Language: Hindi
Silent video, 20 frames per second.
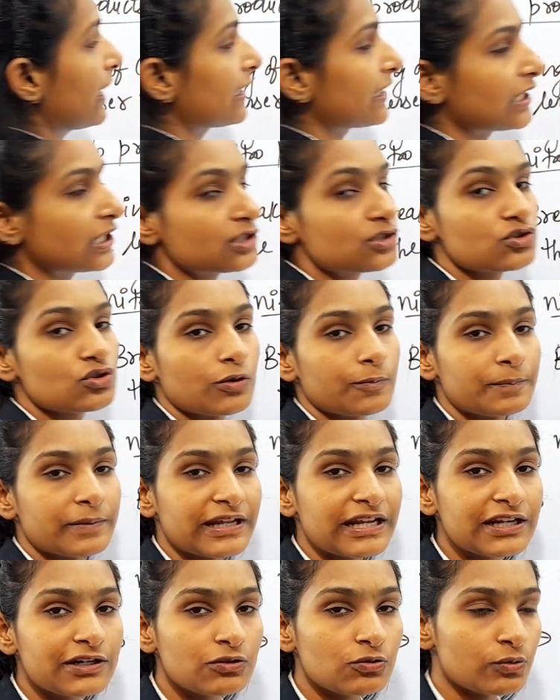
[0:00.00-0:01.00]
एल्किन्स
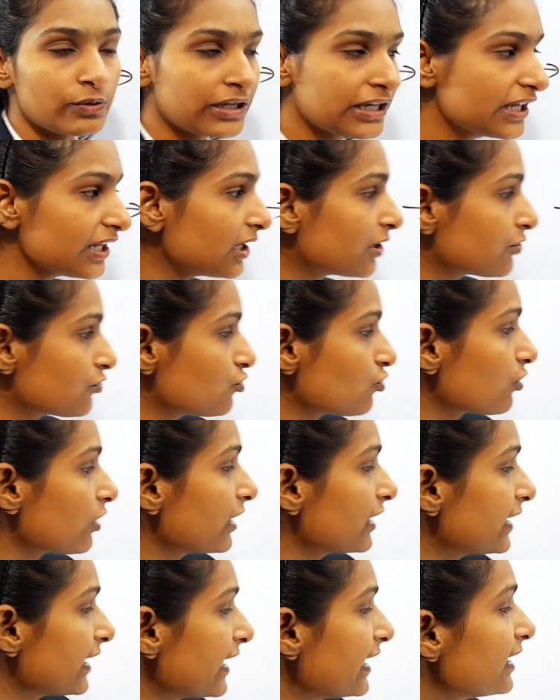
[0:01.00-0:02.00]
ऑप्टेन्ड होंगी जो
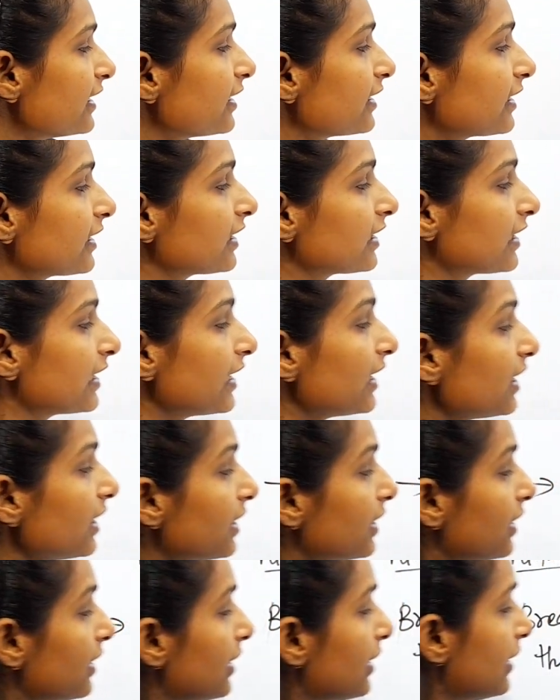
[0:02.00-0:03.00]
कंटेन करेंगे
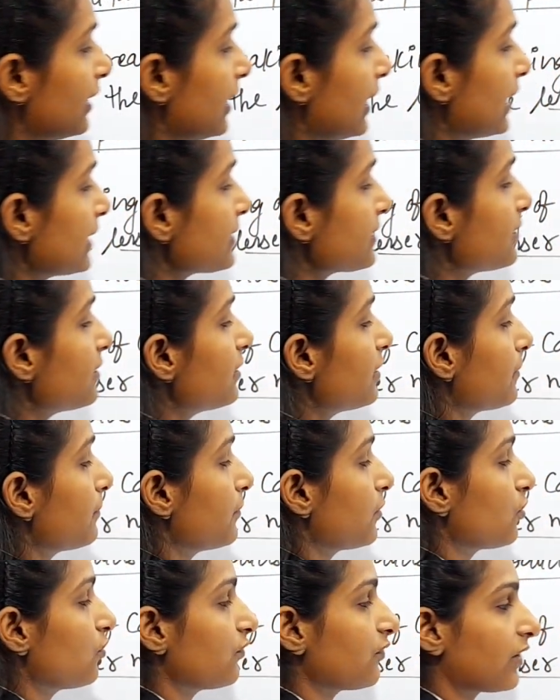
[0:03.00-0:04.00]
लेसर
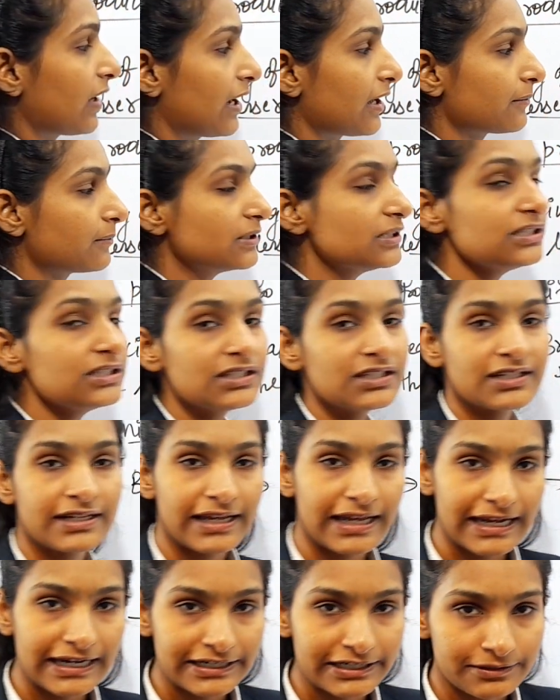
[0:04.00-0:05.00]
नंबर ऑफ कार्बन
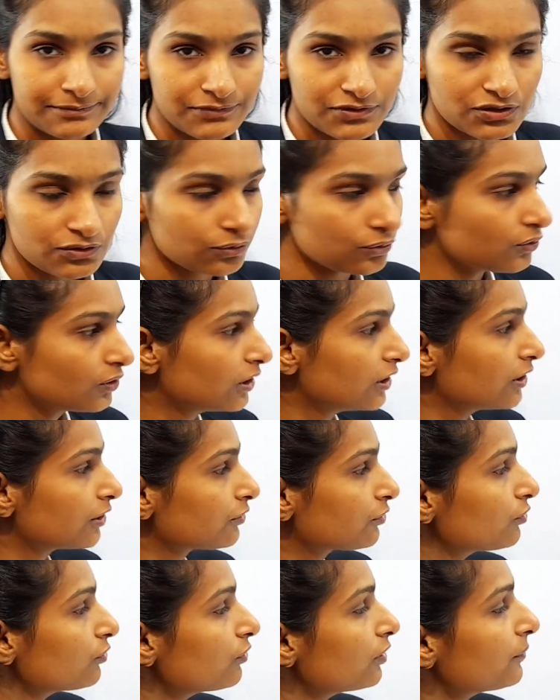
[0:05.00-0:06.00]
एटम्स को
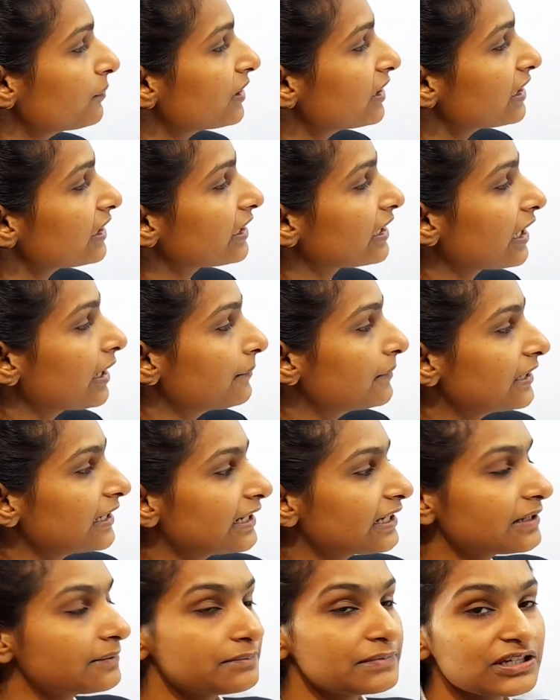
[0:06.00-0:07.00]
तो हमें क्या
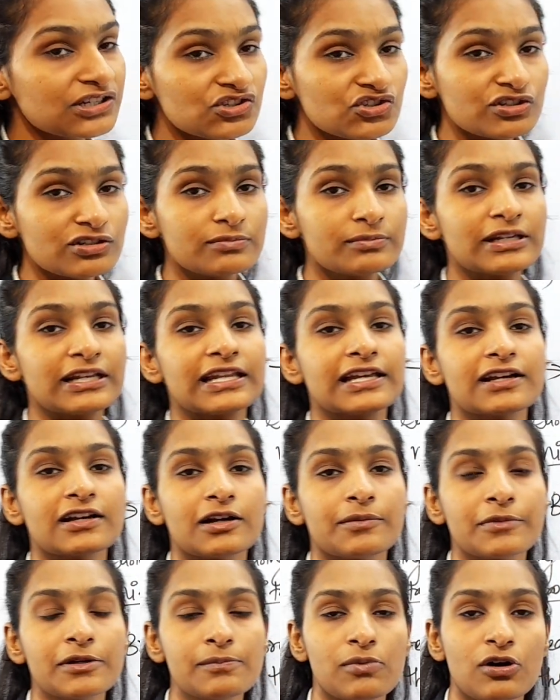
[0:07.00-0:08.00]
मिलेंगे मिक्सचर मिलेगा
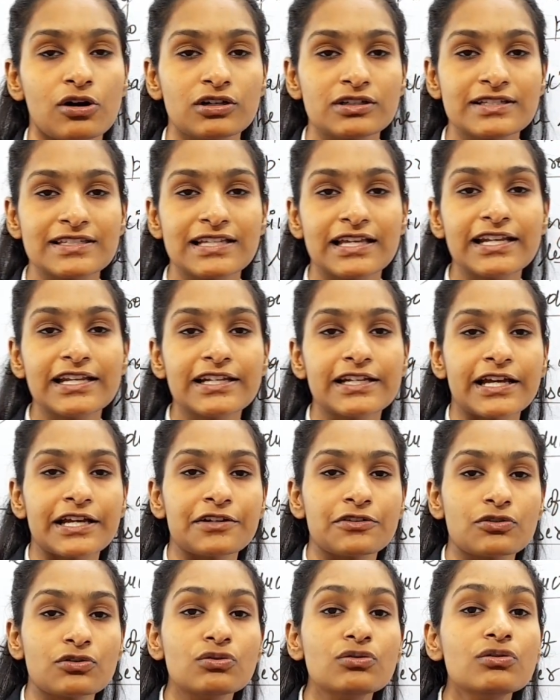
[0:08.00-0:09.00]
हमें बहुत सारे
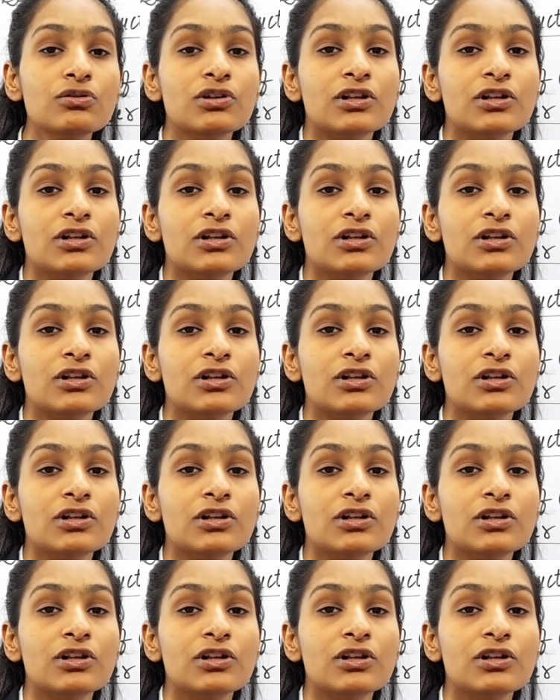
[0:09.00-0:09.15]
नाइट्रो